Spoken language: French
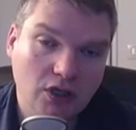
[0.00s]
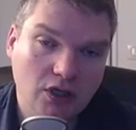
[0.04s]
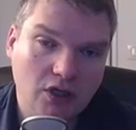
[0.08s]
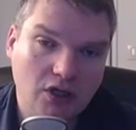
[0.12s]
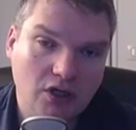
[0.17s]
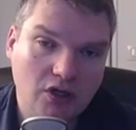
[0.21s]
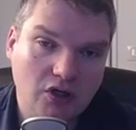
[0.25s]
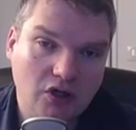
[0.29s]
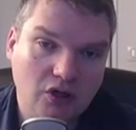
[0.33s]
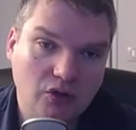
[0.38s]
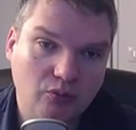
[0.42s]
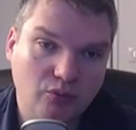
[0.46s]

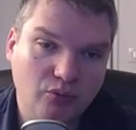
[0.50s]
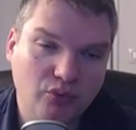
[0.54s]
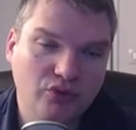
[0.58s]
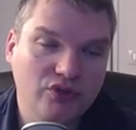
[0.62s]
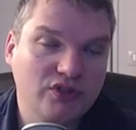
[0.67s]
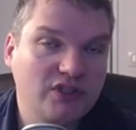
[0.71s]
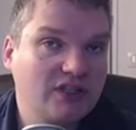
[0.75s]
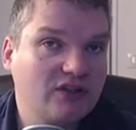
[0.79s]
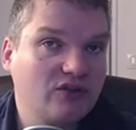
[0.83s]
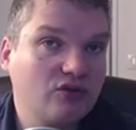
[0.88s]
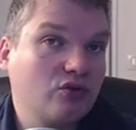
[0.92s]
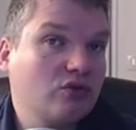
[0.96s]
Euh,
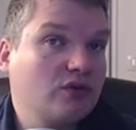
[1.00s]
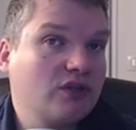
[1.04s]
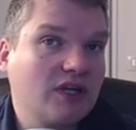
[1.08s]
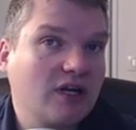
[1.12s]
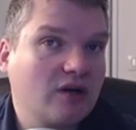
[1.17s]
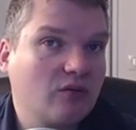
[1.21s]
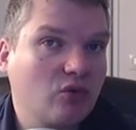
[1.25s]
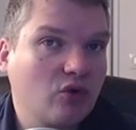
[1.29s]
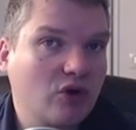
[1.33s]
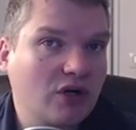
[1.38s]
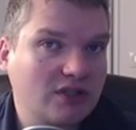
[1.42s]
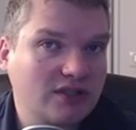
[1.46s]
peut-être
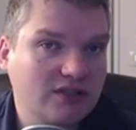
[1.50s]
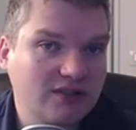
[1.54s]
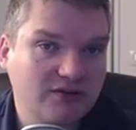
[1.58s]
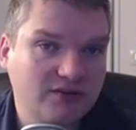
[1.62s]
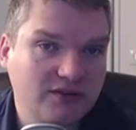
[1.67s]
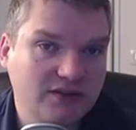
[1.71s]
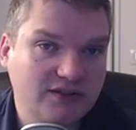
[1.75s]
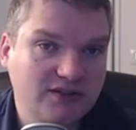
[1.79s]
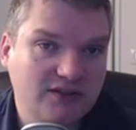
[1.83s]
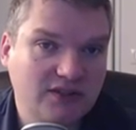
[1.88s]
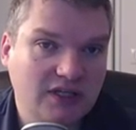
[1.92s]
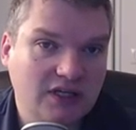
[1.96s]
totalement
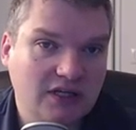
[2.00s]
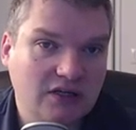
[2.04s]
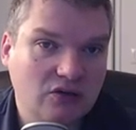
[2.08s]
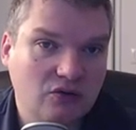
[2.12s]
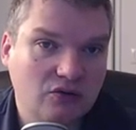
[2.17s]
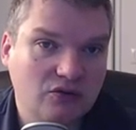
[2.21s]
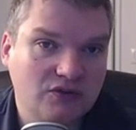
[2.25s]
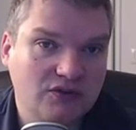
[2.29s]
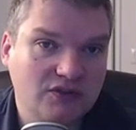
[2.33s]
artificielle